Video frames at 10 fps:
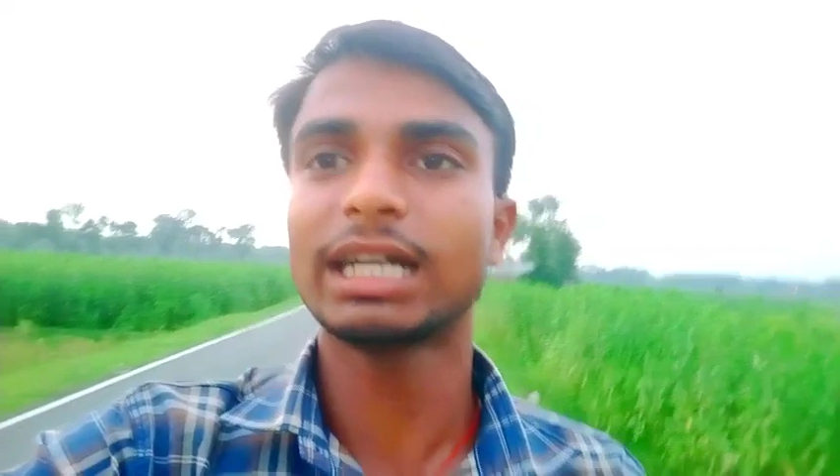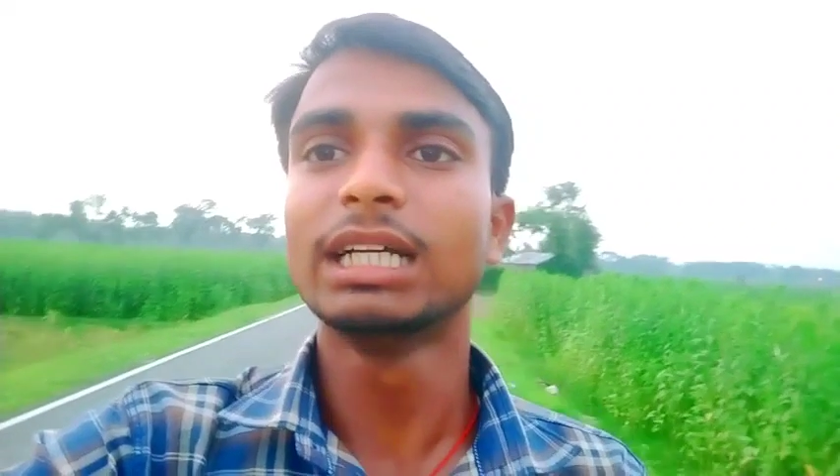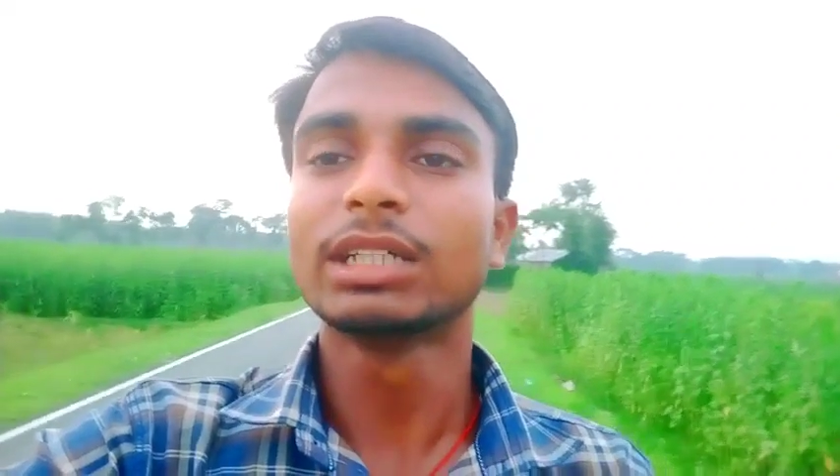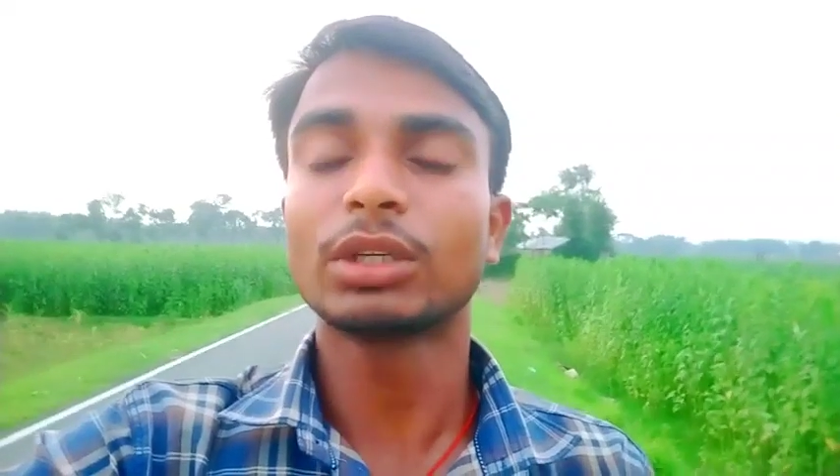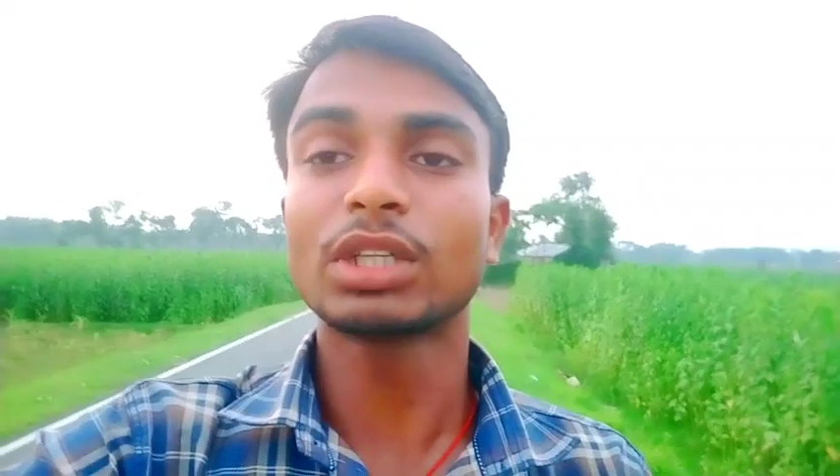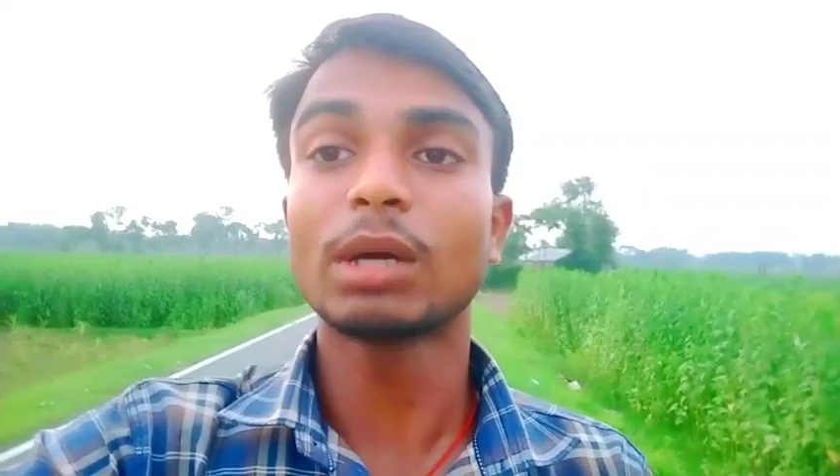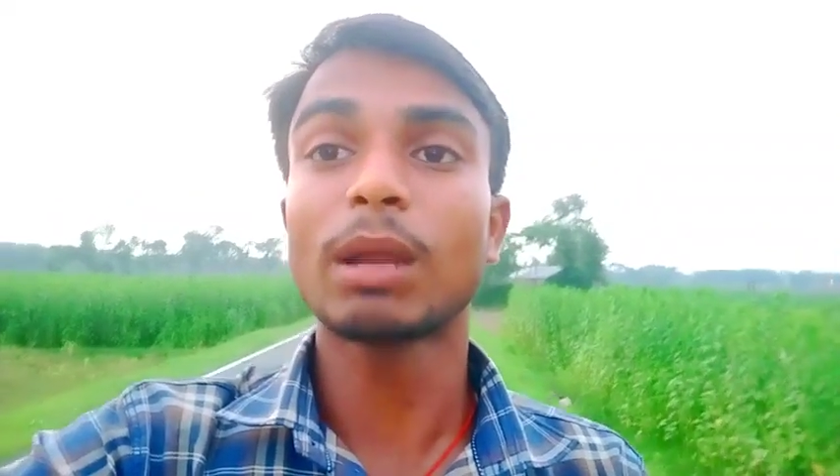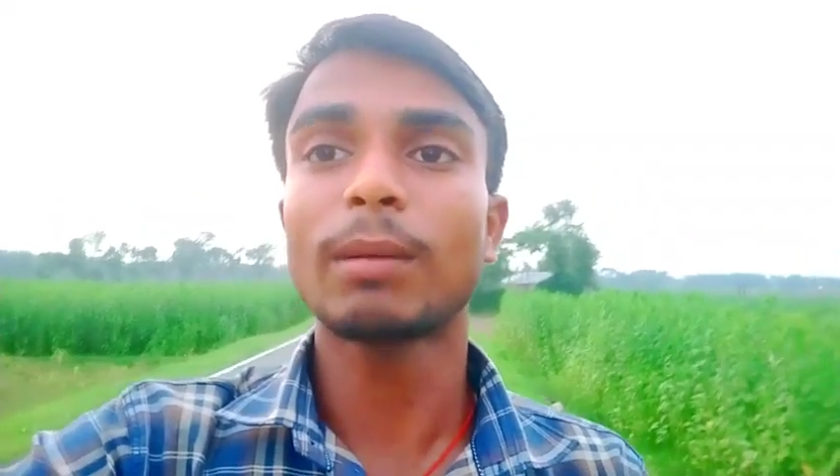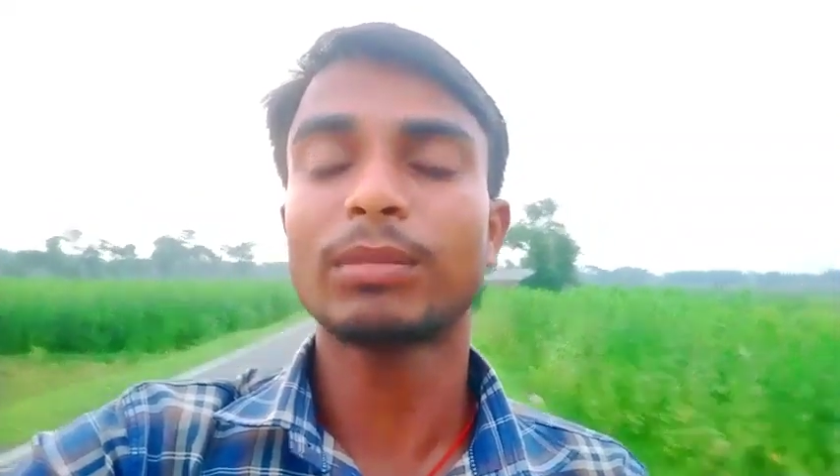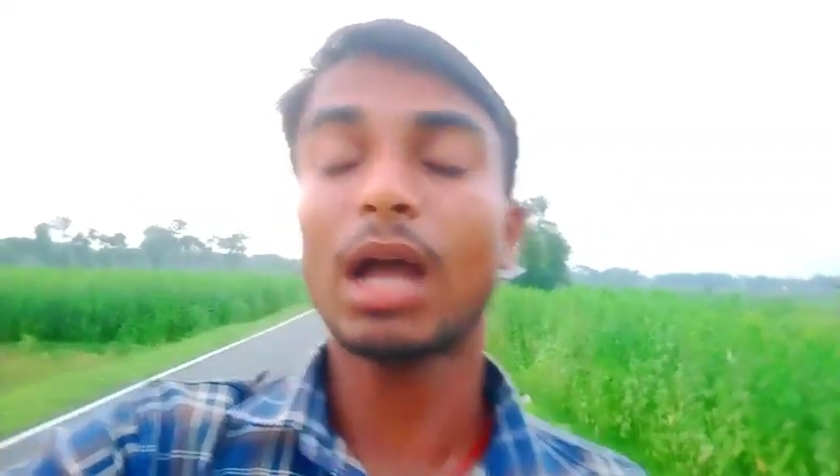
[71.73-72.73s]
क्योंकि हम
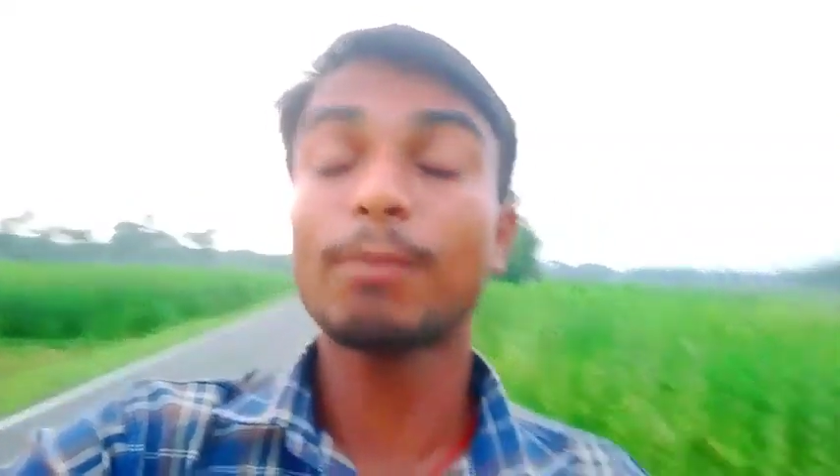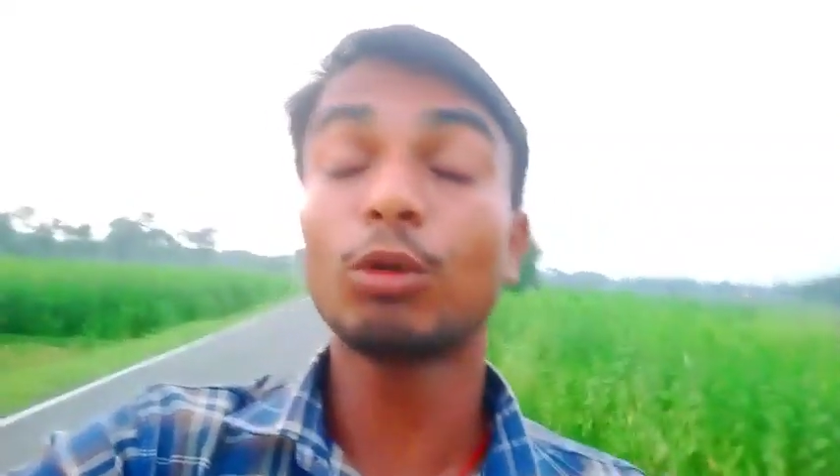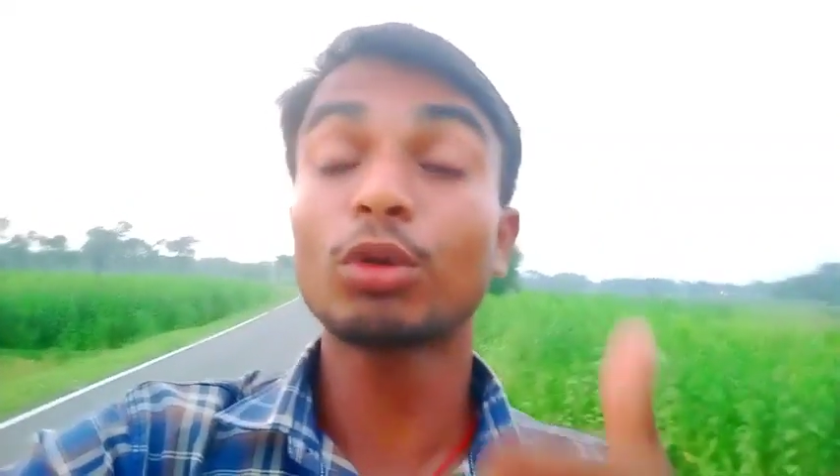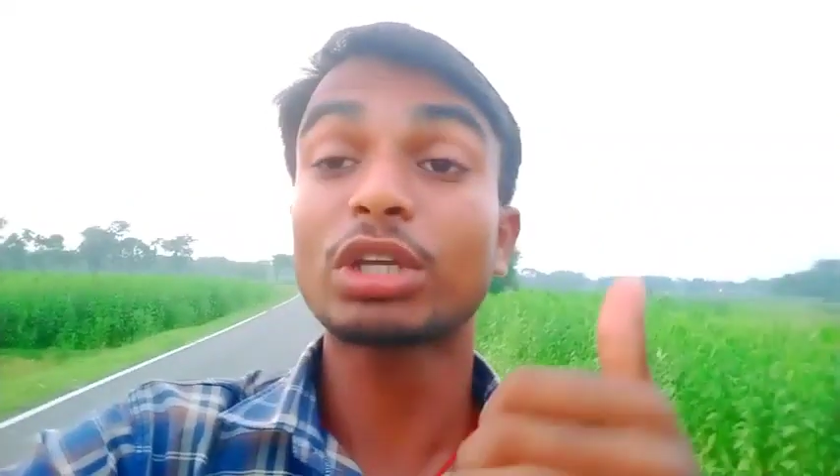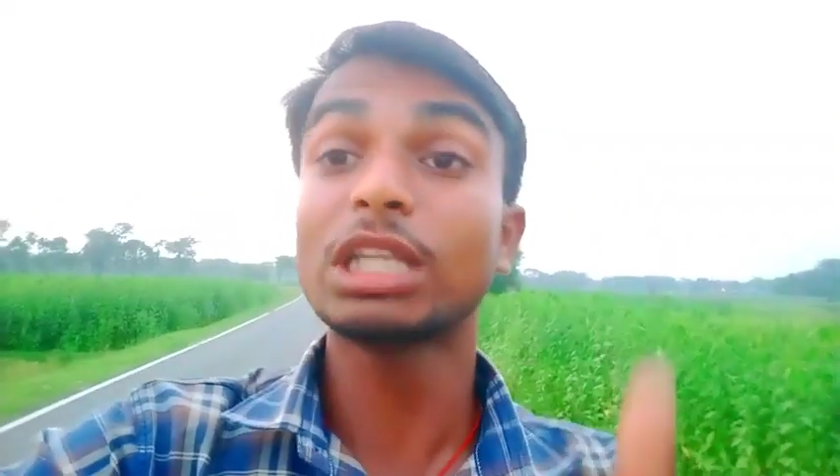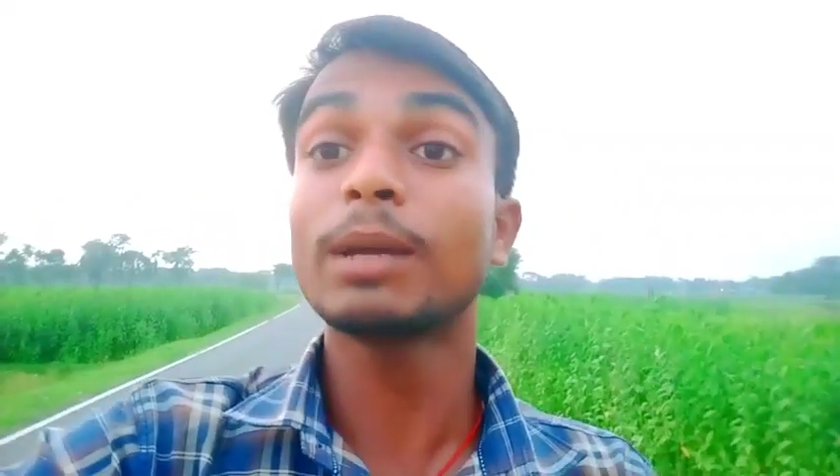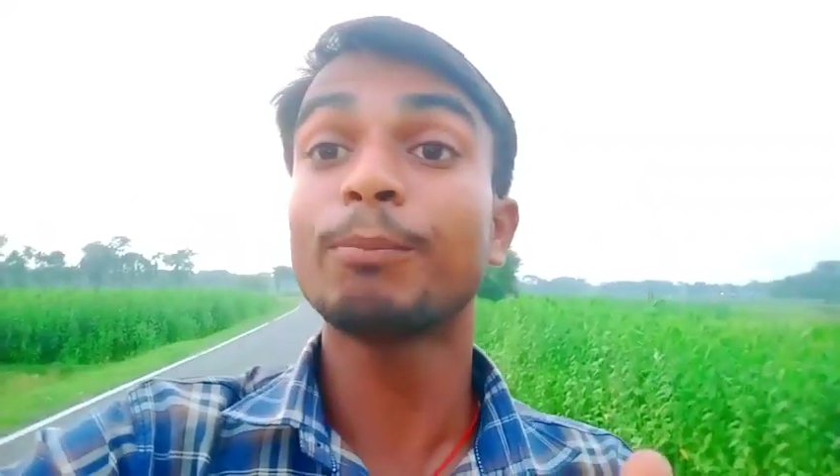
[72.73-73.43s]
लोग आप लोग के लिए